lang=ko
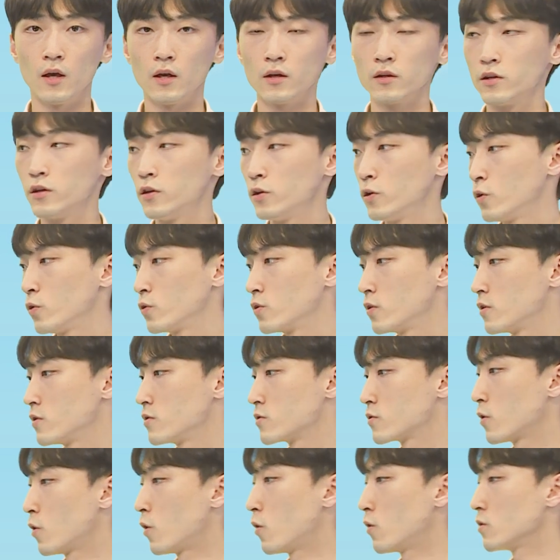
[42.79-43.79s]
기온은
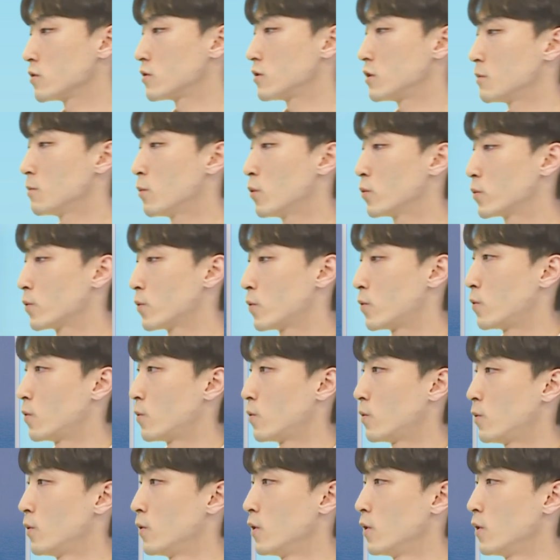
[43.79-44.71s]
서울 15도,